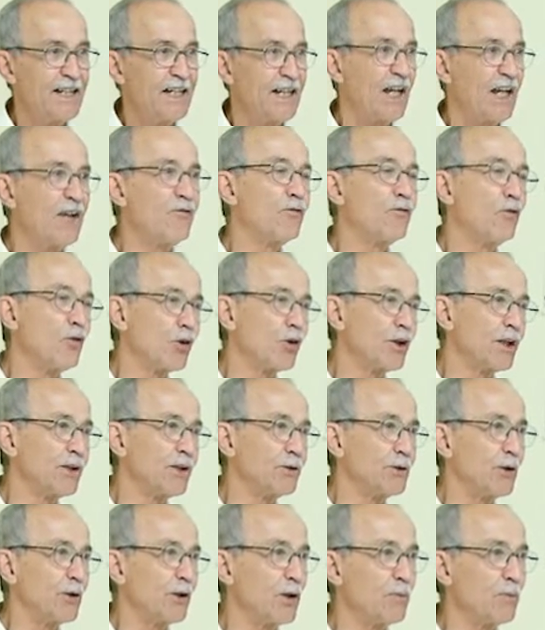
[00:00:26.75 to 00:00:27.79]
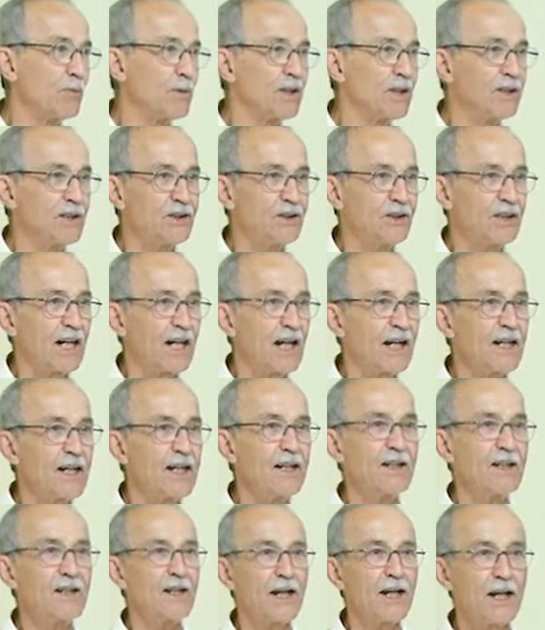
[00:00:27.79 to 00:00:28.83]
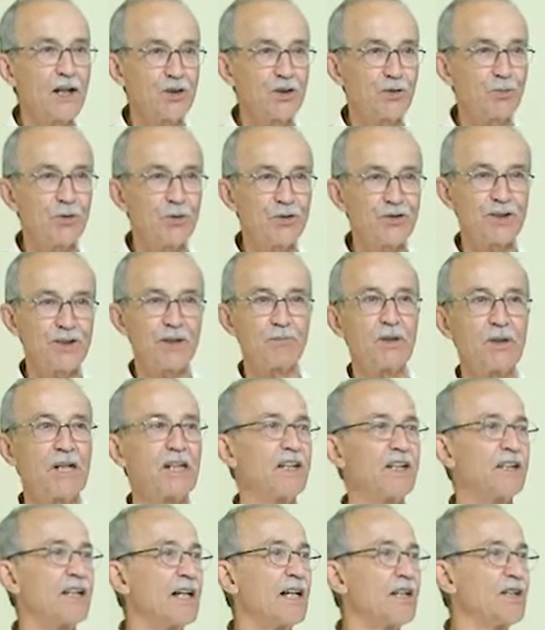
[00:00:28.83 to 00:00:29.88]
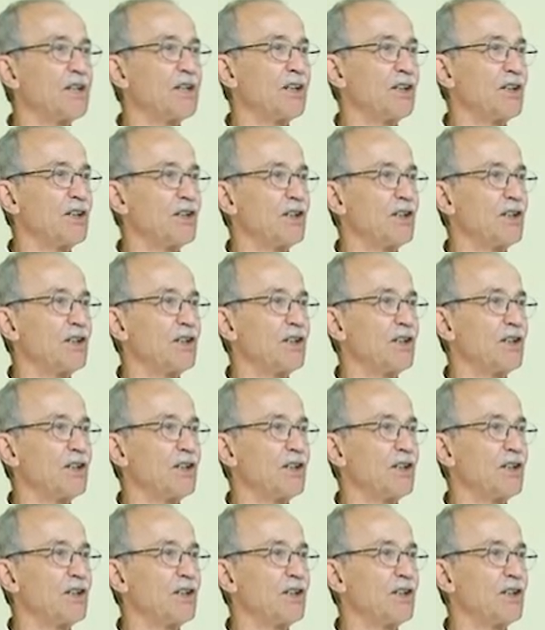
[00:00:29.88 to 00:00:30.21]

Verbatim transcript: enfocando realmente a grande responsabilidade que,